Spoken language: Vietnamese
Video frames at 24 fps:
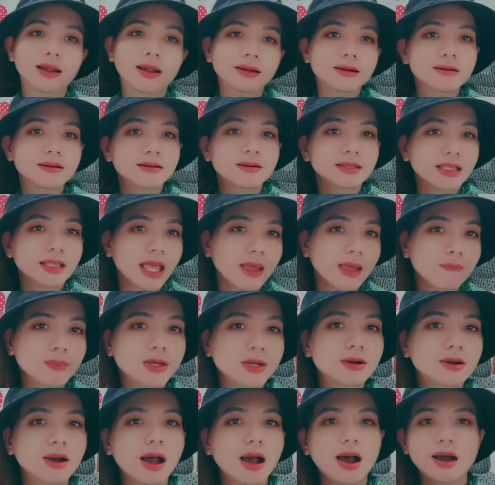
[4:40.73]
đương nhiệm
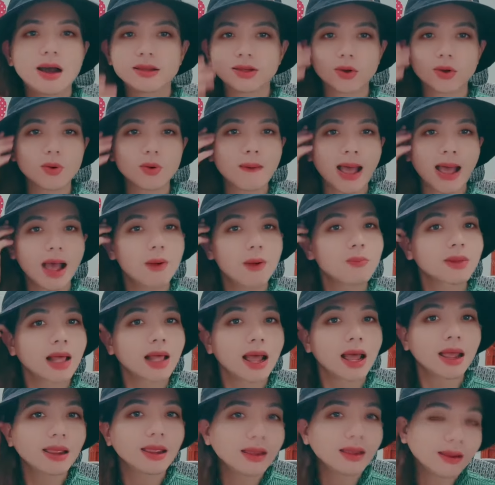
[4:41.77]
đương ơi của bà không
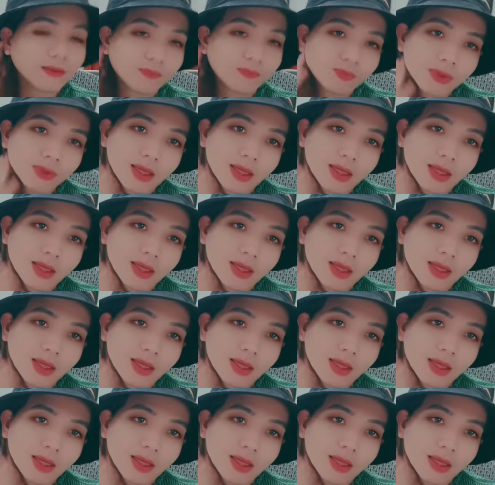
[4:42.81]
thấy